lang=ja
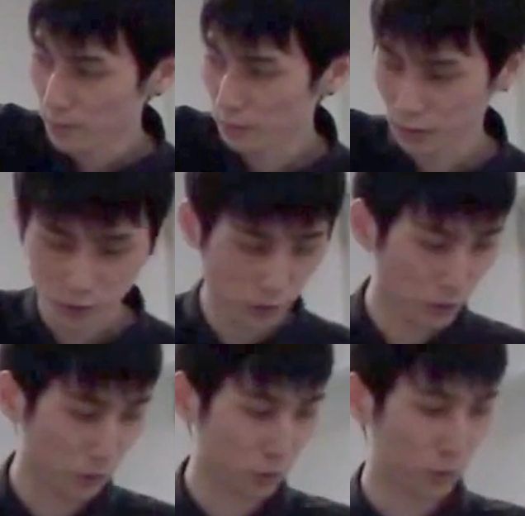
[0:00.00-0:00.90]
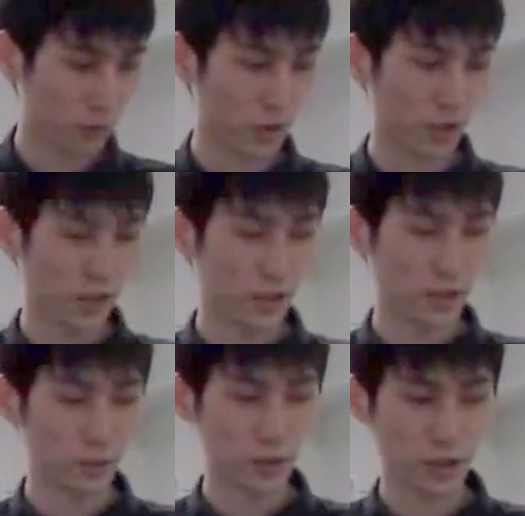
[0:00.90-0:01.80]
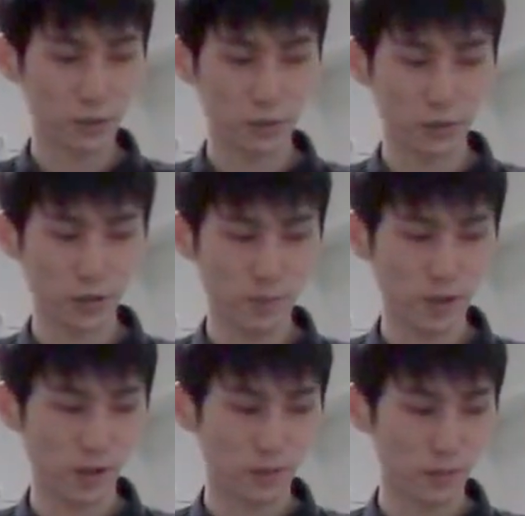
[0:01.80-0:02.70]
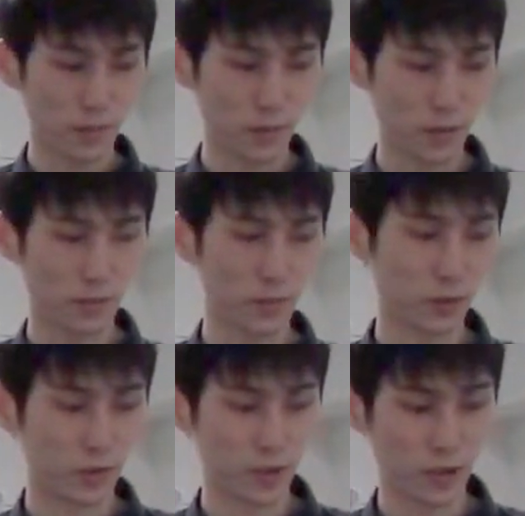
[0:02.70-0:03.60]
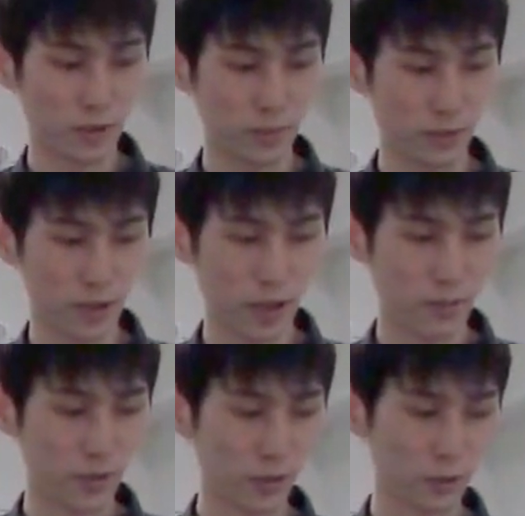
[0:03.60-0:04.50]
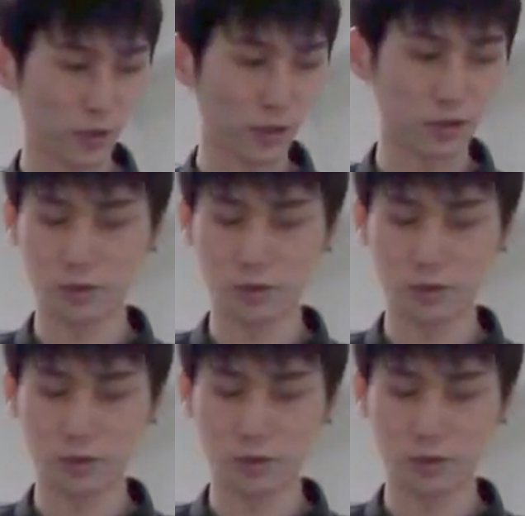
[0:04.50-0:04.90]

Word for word: 11個の動詞を対象として、新聞1年分から人手で